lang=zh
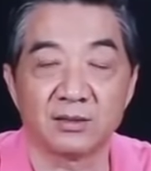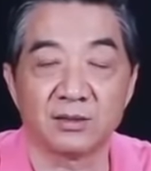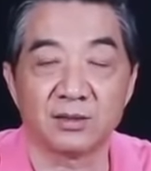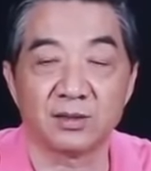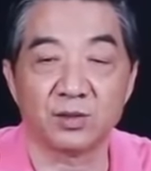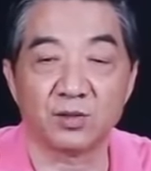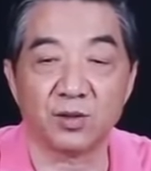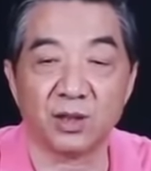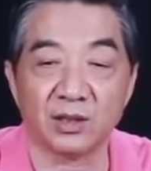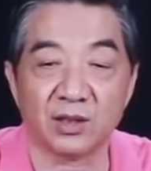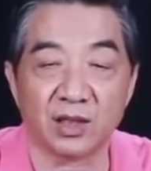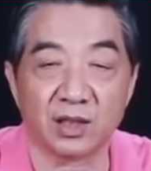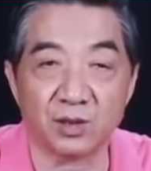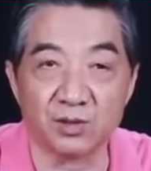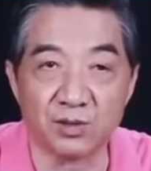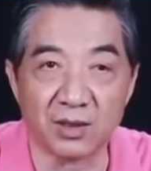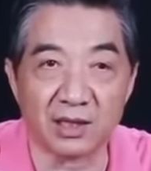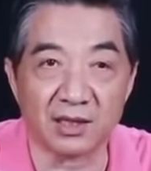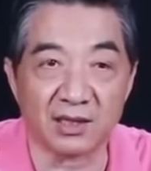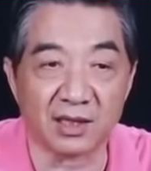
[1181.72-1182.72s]
就是撞哪儿
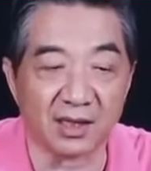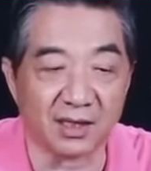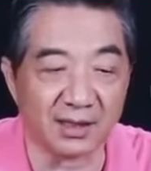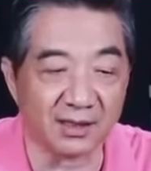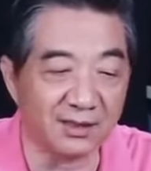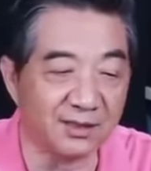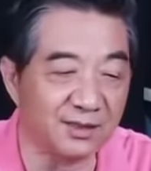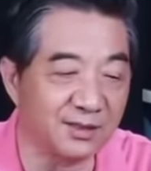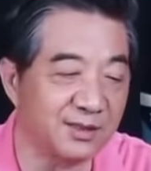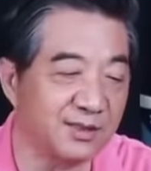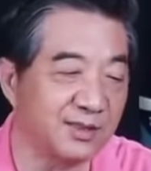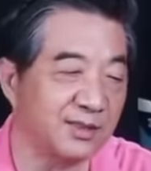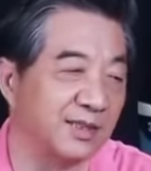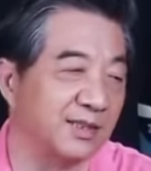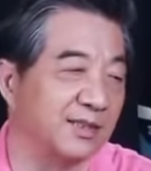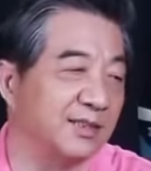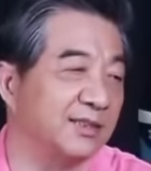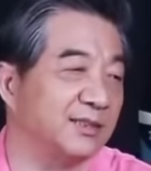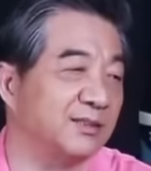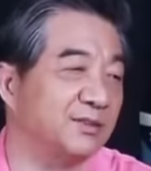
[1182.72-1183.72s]
算哪儿，你说这
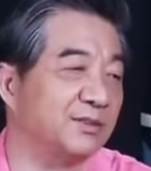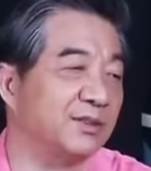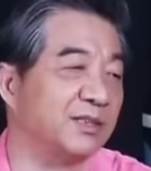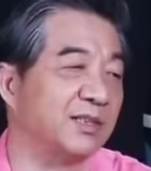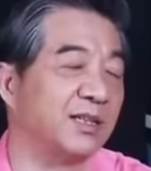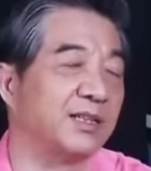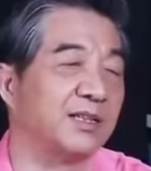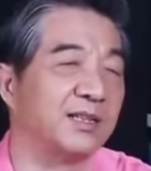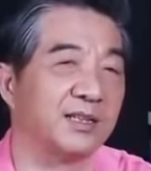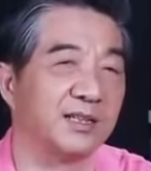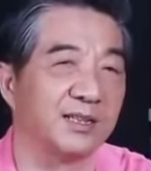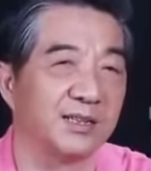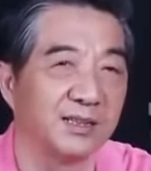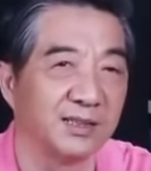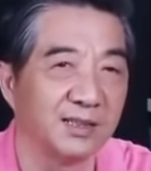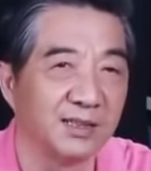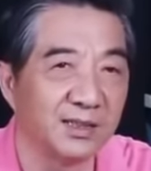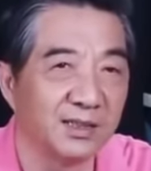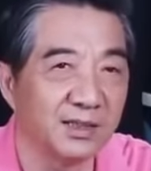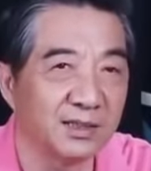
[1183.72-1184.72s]
样一艘潜艇，
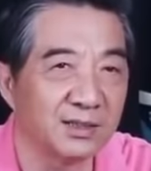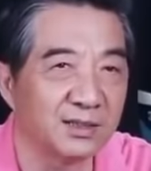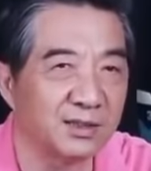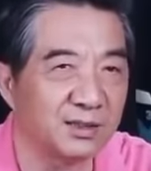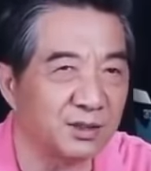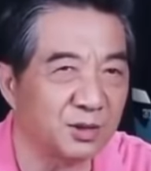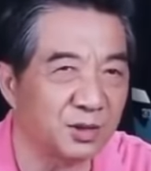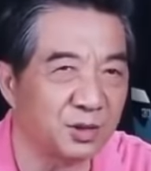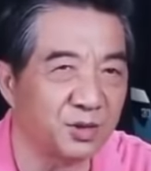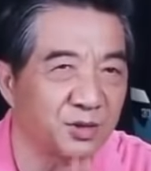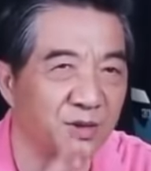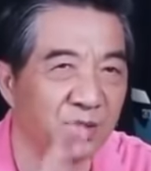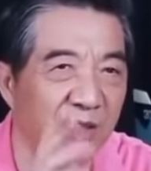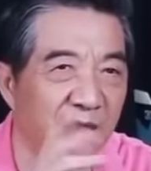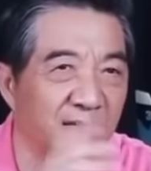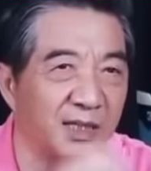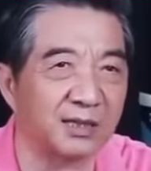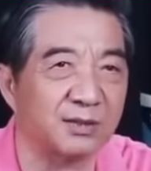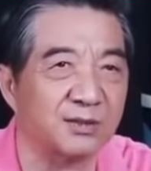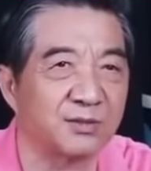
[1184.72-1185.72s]
就是
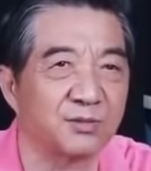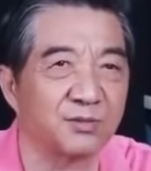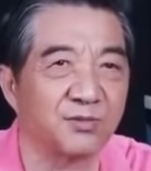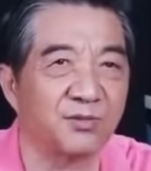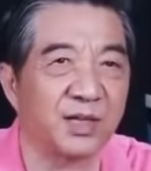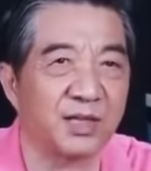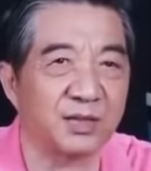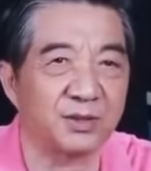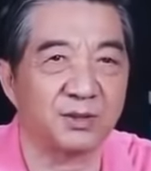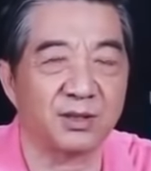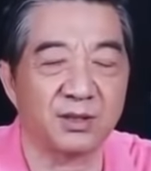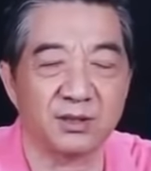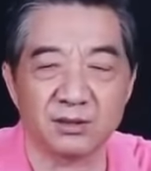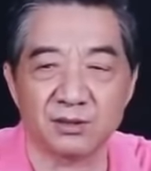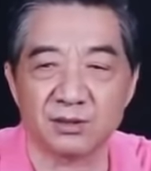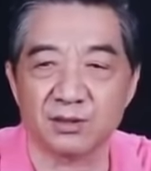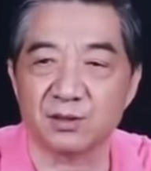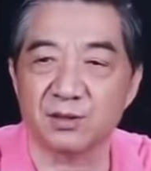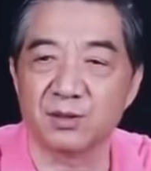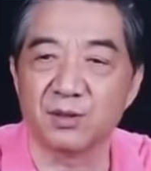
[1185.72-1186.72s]
训练，就是完全
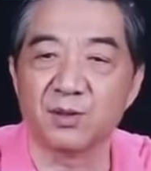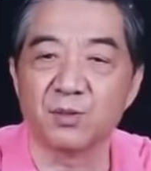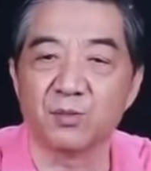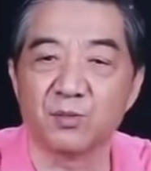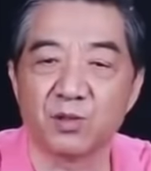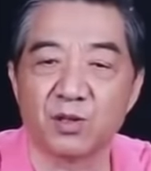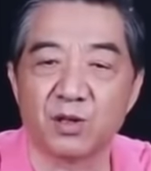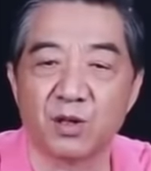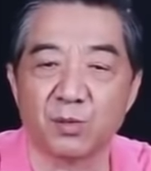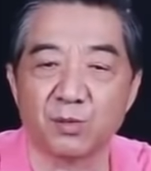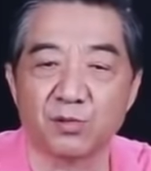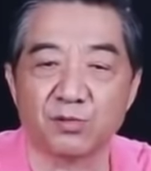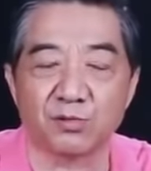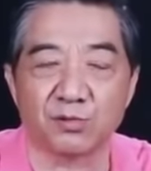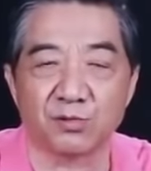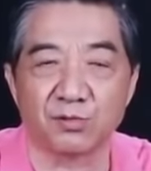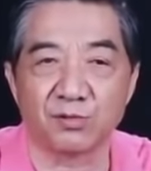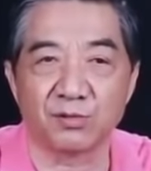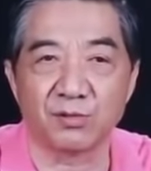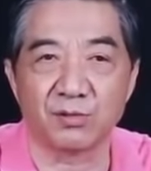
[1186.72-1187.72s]
就是不靠
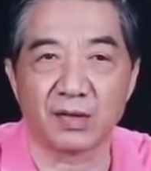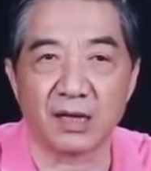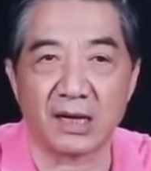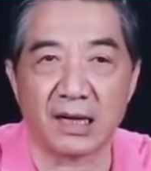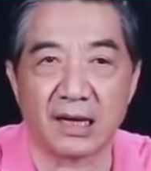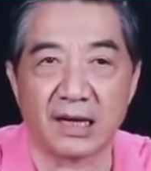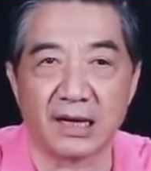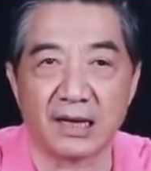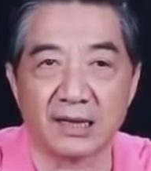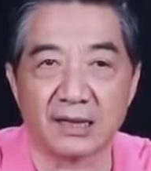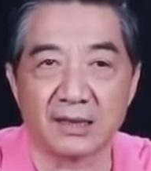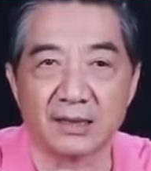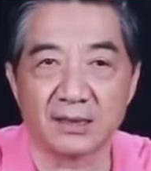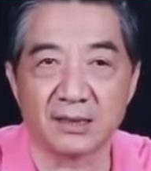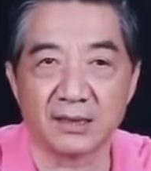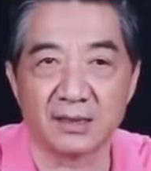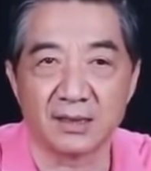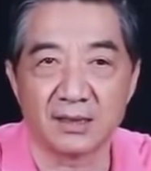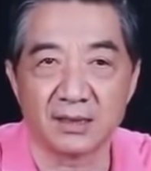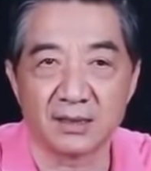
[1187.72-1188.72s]
谱，啊，
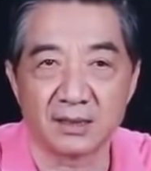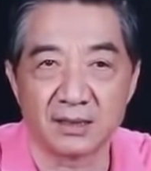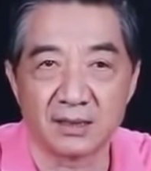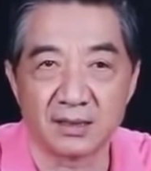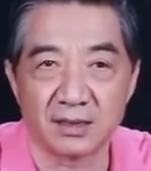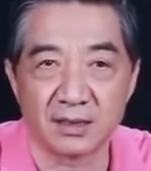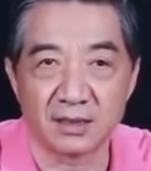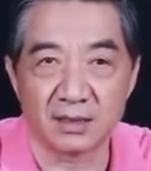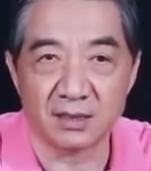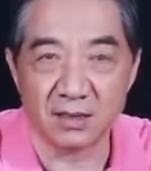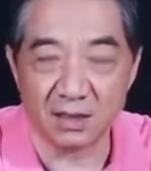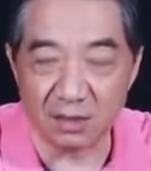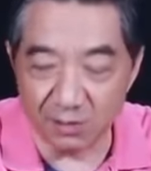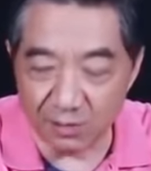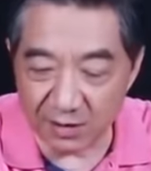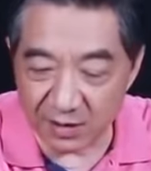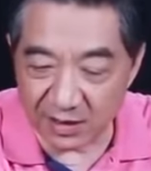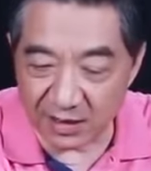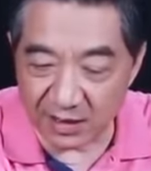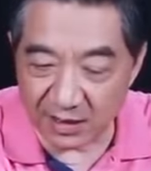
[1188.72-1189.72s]

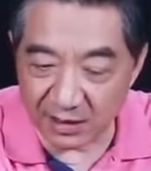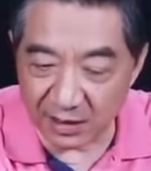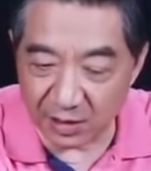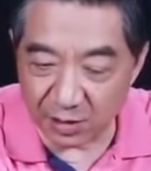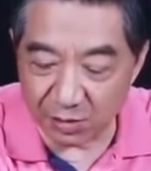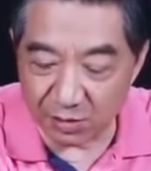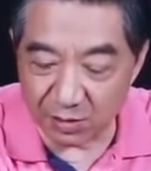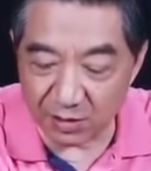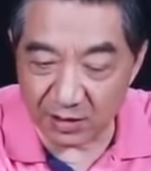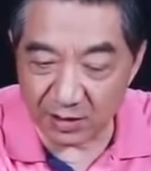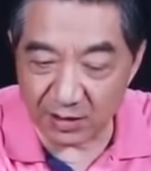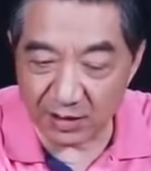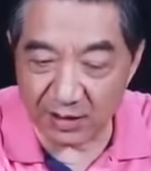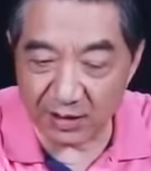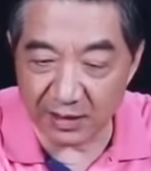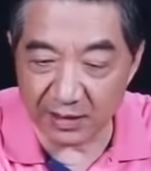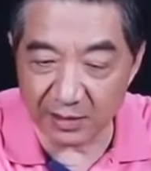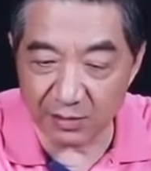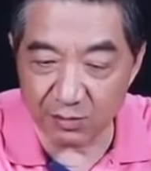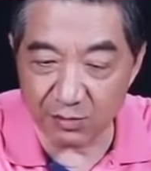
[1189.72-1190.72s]
常规潜艇说起
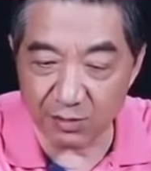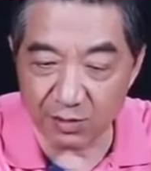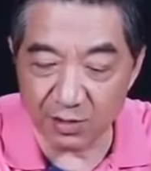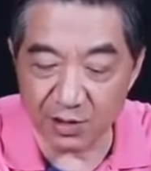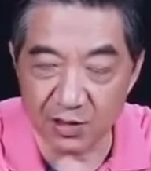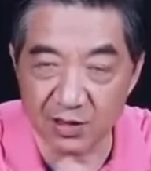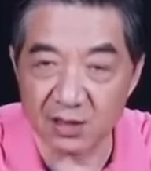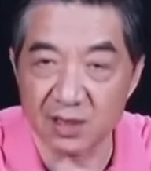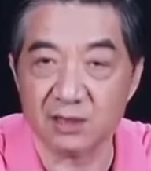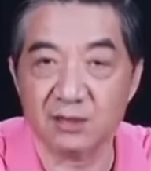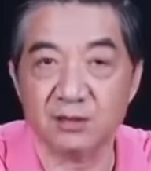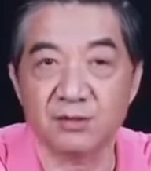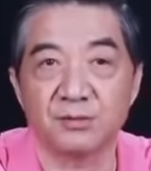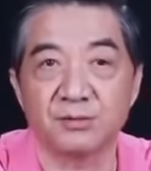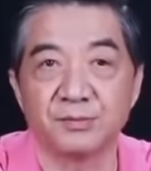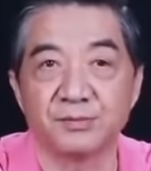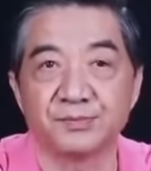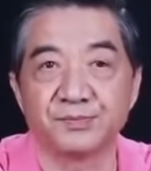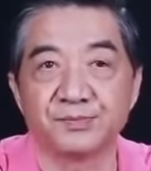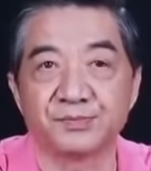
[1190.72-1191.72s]
来一共十三
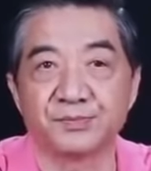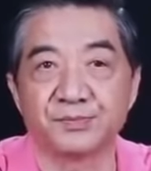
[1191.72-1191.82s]
艘，